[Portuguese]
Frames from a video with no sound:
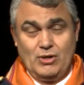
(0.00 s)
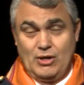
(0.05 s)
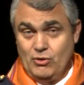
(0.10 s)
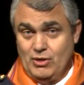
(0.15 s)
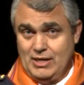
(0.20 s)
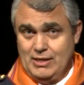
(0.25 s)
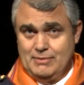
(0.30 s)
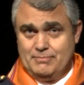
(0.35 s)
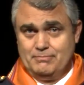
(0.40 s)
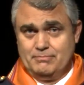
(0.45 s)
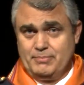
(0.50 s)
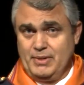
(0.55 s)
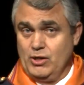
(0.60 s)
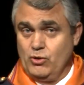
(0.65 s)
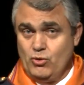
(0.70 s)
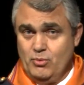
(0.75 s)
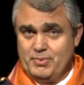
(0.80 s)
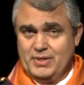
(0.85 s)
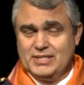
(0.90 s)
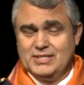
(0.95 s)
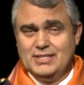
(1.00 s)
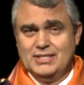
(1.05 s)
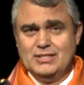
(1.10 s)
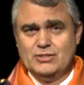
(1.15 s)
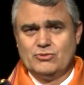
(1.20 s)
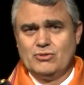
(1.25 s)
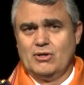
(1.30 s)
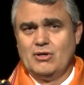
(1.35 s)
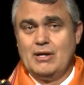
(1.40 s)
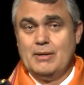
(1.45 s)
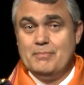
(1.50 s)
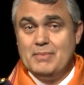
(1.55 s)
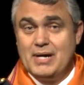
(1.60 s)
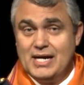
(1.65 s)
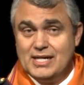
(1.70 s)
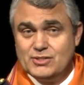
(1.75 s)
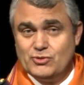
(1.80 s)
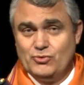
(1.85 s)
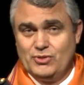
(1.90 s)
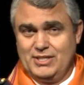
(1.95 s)
Agora, para compartilhar isso. Agora,
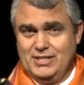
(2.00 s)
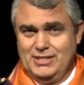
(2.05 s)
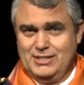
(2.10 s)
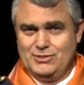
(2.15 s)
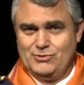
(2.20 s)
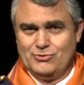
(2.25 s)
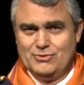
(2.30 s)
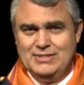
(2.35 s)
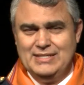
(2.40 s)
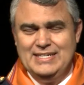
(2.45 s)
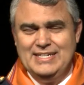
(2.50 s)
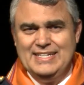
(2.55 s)
mais do que isto,